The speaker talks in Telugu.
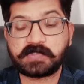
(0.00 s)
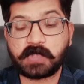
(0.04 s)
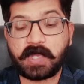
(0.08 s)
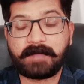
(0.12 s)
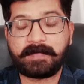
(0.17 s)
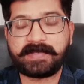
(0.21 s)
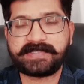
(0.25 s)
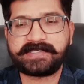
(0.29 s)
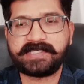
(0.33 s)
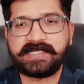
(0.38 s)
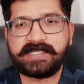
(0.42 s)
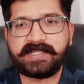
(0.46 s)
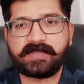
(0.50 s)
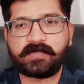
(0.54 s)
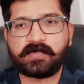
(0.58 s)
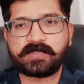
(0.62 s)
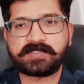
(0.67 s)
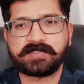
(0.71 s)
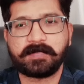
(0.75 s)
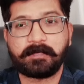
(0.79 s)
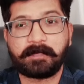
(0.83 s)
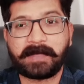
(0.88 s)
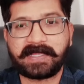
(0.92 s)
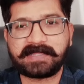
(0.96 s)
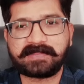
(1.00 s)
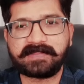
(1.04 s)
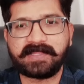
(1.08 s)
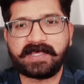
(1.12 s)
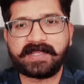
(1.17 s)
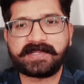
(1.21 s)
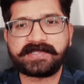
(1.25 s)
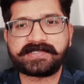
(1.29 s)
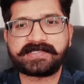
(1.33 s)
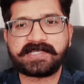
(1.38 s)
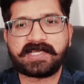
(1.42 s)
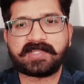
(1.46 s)
శోభా శెట్టి కోసం
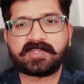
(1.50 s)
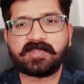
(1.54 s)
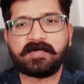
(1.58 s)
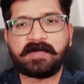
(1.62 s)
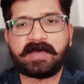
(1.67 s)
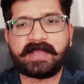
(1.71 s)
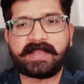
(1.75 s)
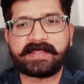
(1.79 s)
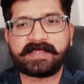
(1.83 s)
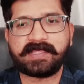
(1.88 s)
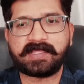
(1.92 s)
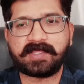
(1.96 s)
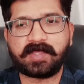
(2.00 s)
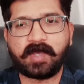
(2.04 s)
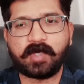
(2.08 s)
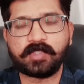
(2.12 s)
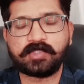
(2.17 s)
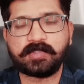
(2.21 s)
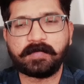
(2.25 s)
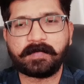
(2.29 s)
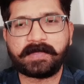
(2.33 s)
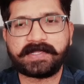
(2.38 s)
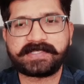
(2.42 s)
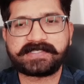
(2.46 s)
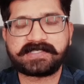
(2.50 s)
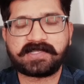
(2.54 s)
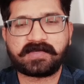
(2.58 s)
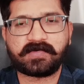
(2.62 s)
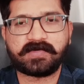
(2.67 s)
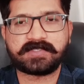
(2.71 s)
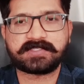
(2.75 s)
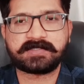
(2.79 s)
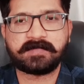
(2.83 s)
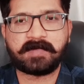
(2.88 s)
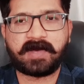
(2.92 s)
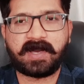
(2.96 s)
పద్నాలుగు శాతం అలాగే గౌతమ్ కృష్ణ
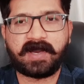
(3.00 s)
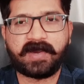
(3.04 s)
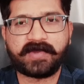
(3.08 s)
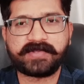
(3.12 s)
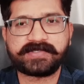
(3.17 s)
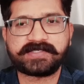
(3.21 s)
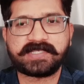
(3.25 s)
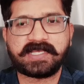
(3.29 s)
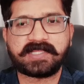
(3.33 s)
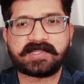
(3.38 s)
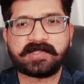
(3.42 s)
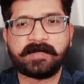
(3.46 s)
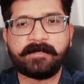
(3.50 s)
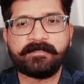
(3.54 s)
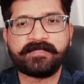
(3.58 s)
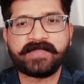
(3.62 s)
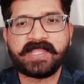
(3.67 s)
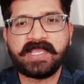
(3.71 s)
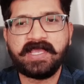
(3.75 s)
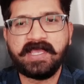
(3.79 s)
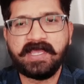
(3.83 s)
కోసం ఆరు శాతం